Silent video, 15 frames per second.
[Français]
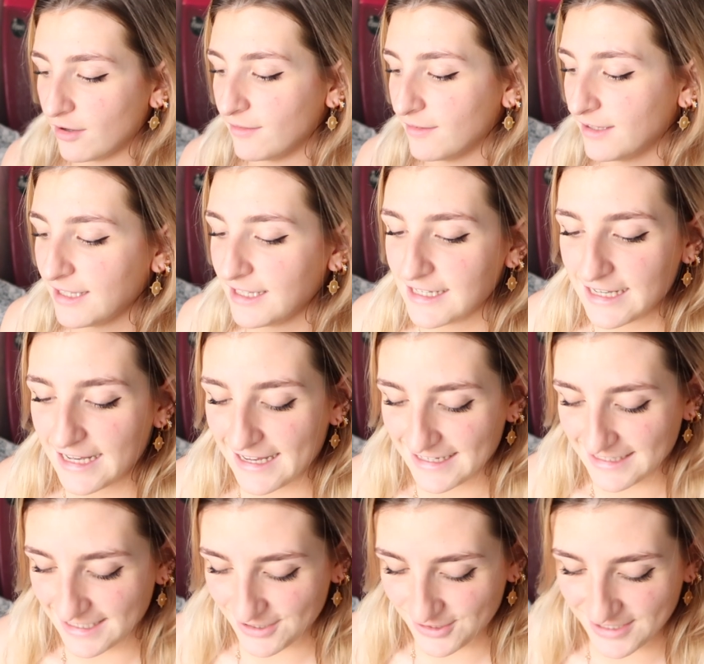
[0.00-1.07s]
Hein. Ah
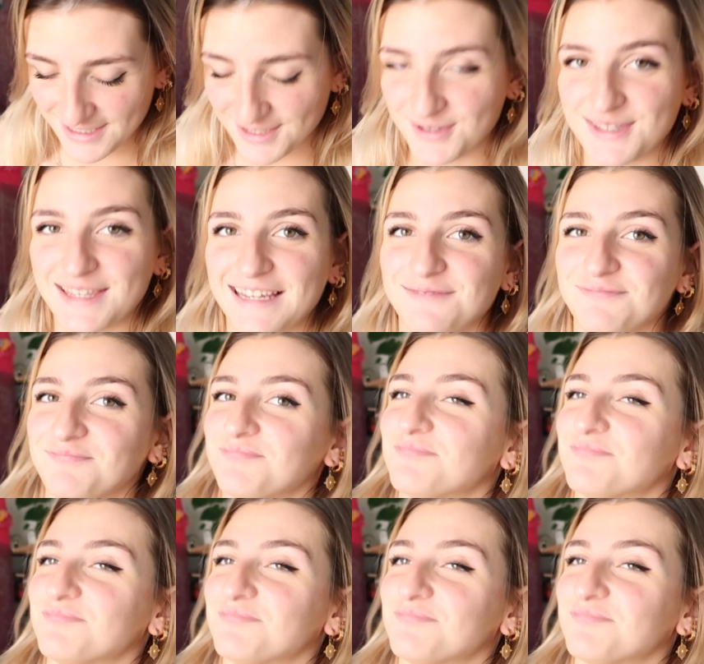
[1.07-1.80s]
ça je sais ce que c'est.